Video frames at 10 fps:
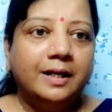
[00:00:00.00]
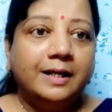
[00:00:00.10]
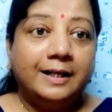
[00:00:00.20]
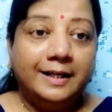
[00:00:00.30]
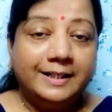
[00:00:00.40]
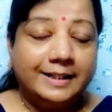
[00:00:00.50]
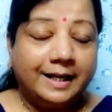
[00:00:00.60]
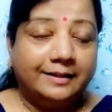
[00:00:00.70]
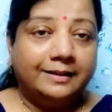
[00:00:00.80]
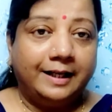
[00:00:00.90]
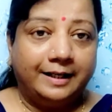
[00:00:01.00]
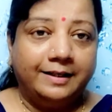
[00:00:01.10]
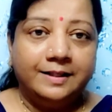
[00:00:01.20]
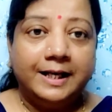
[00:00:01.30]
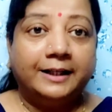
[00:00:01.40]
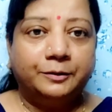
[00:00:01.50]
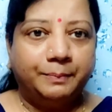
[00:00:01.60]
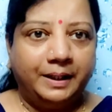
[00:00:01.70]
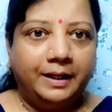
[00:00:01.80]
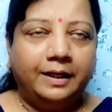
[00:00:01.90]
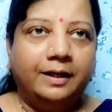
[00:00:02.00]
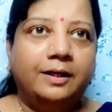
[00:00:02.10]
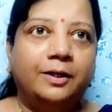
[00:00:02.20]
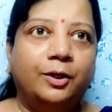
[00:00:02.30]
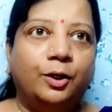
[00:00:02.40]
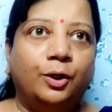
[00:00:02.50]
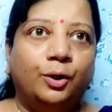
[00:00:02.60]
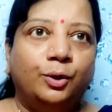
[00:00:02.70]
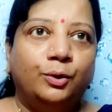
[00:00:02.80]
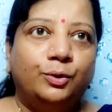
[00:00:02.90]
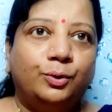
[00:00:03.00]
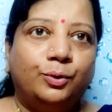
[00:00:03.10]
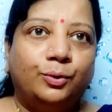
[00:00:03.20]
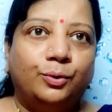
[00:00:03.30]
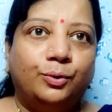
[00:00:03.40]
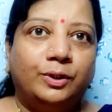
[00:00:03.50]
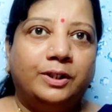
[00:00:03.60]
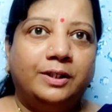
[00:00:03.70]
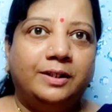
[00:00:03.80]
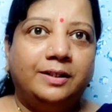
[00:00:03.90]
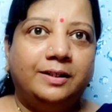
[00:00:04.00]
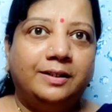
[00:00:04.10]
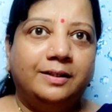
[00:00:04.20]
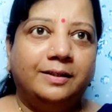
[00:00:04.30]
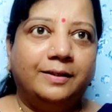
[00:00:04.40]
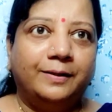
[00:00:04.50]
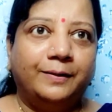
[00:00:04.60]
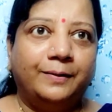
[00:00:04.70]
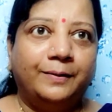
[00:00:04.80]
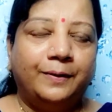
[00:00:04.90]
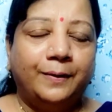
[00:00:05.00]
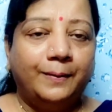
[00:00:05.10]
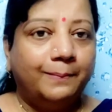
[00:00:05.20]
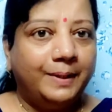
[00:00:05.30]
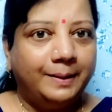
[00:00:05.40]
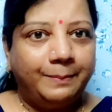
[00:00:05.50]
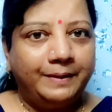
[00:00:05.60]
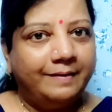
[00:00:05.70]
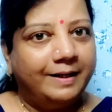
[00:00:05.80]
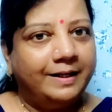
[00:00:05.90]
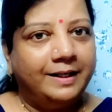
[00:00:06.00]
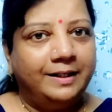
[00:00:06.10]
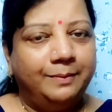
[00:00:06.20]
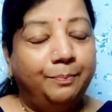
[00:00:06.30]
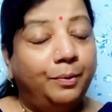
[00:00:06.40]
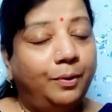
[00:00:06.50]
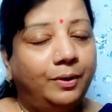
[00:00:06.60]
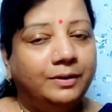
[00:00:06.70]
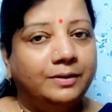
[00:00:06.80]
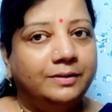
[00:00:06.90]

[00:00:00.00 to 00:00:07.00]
कल है सात तारीख सात मई है जो कि मेरे परिवार के लिए बहुत